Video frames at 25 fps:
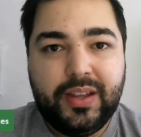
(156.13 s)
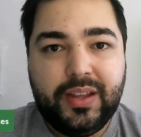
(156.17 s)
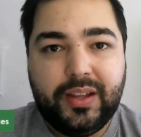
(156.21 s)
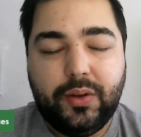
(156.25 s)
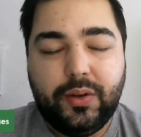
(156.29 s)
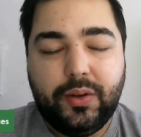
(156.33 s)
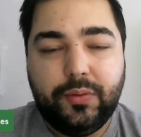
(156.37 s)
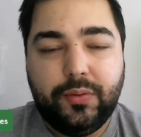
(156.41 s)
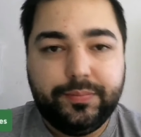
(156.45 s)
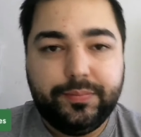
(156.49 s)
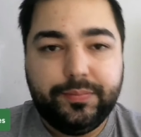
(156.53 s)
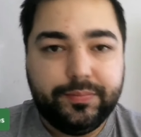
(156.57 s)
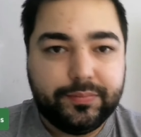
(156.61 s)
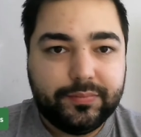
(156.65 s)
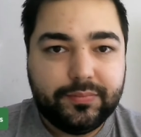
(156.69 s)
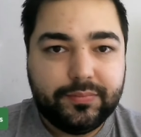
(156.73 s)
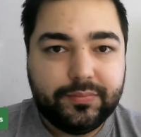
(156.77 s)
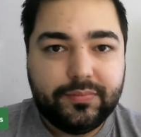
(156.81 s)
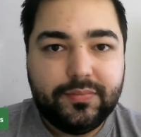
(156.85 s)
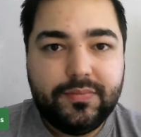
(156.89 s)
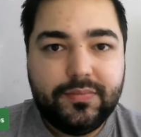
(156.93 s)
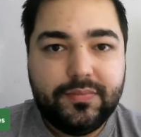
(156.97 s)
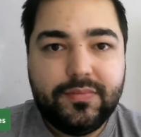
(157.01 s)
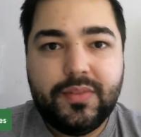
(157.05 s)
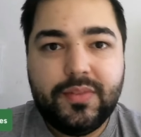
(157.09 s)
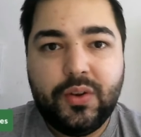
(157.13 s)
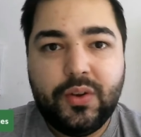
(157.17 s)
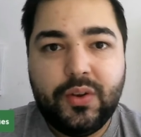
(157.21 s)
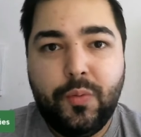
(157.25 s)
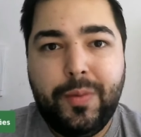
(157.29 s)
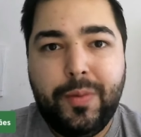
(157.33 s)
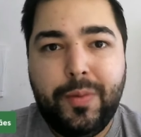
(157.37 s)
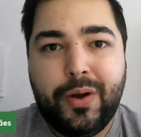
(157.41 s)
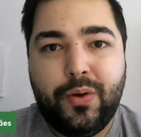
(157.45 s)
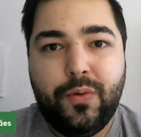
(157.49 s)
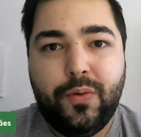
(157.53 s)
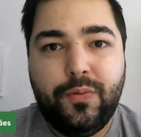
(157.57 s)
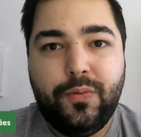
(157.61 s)
Então,
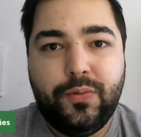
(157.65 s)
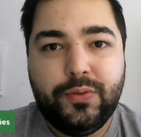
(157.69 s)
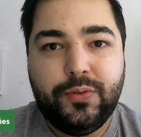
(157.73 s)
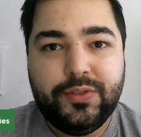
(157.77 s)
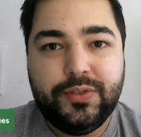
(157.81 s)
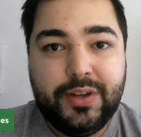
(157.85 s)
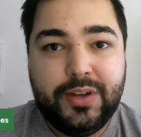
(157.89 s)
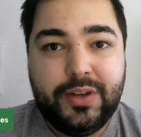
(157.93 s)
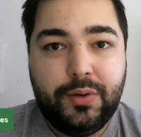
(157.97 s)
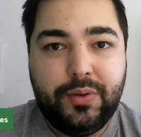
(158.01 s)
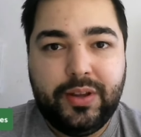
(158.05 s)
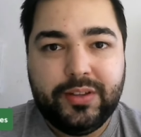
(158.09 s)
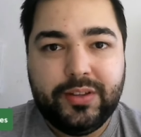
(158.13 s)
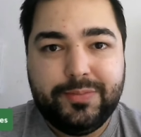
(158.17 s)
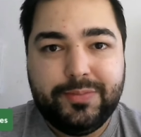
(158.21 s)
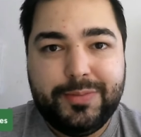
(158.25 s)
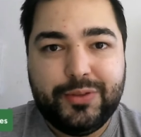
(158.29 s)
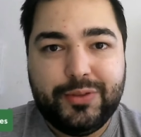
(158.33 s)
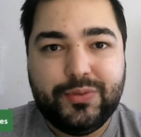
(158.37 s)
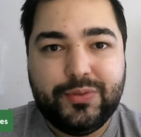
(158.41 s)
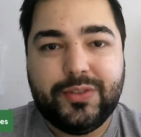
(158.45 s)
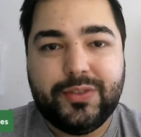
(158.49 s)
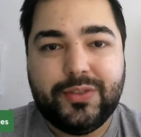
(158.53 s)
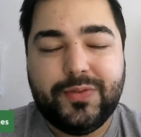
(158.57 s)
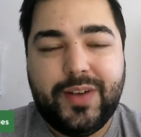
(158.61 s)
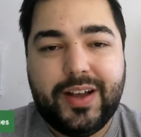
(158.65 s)
uma confusão que as pessoas